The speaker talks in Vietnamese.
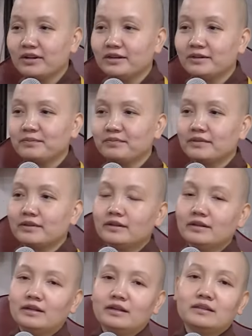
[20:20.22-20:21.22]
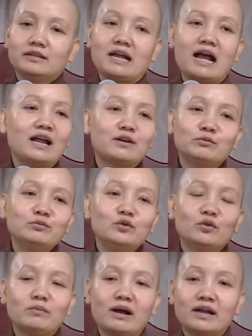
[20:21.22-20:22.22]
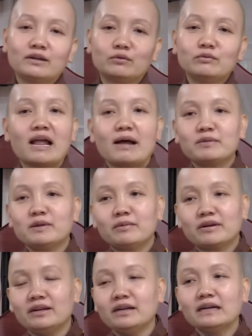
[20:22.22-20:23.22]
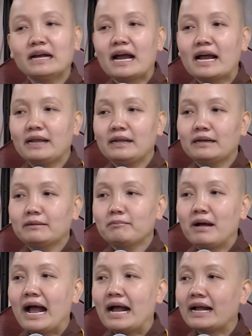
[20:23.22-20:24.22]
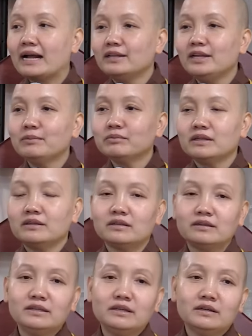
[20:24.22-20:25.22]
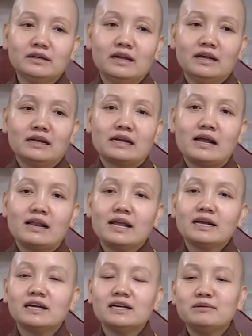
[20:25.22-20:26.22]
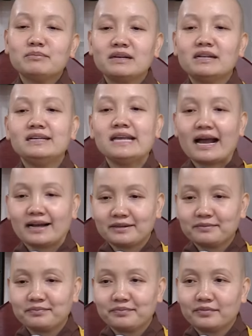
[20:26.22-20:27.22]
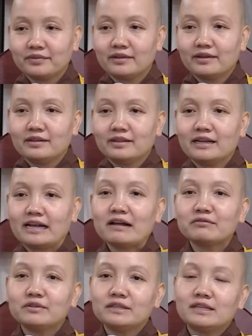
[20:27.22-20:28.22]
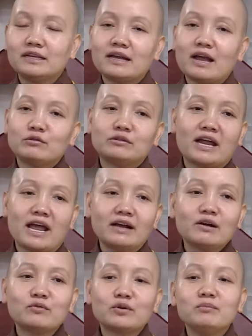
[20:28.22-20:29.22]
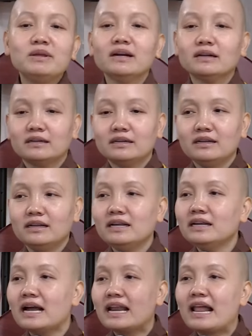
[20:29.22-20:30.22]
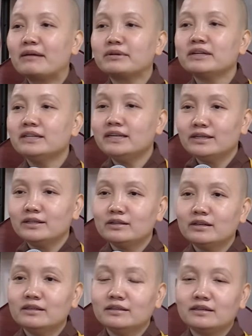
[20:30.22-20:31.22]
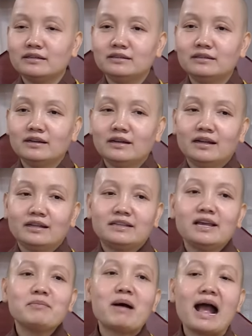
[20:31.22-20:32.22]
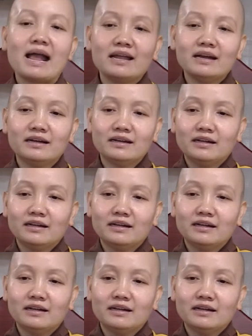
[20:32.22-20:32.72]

đó. Thì ai cũng nhuộm, ai cũng làm. Nhưng mà riêng Ngài Mahakayip thì tự nhiên Ngài lấy cái y mình đi giặt. Thì các vị tỳ kheo trẻ không có biết cái ý Ngài làm cái gì, cho nên tự chê bai á.